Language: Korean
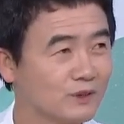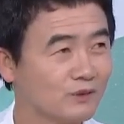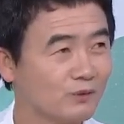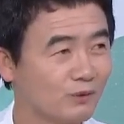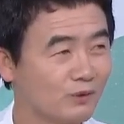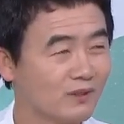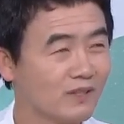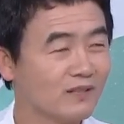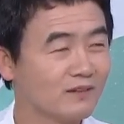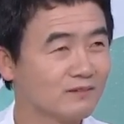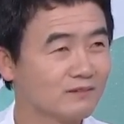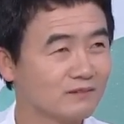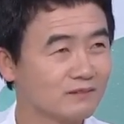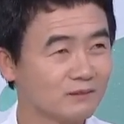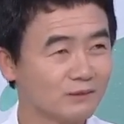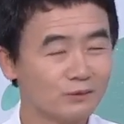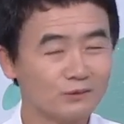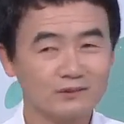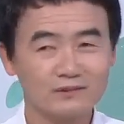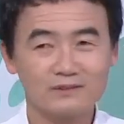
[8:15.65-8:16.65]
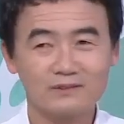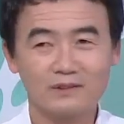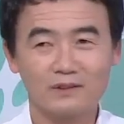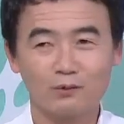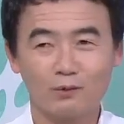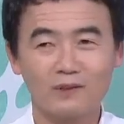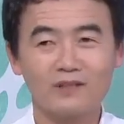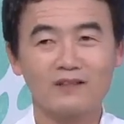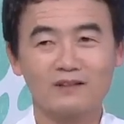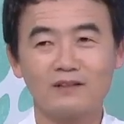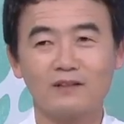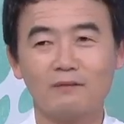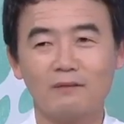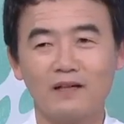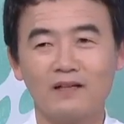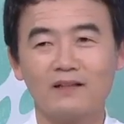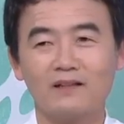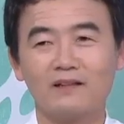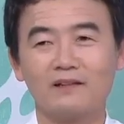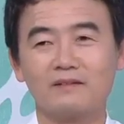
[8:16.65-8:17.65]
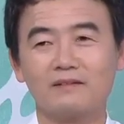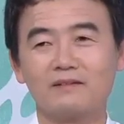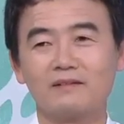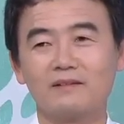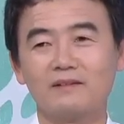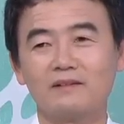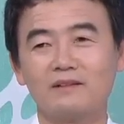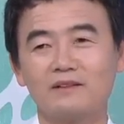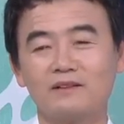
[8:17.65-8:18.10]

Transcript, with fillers: 워낙, 어, 워낙 네. 더 많아요. 그런 네.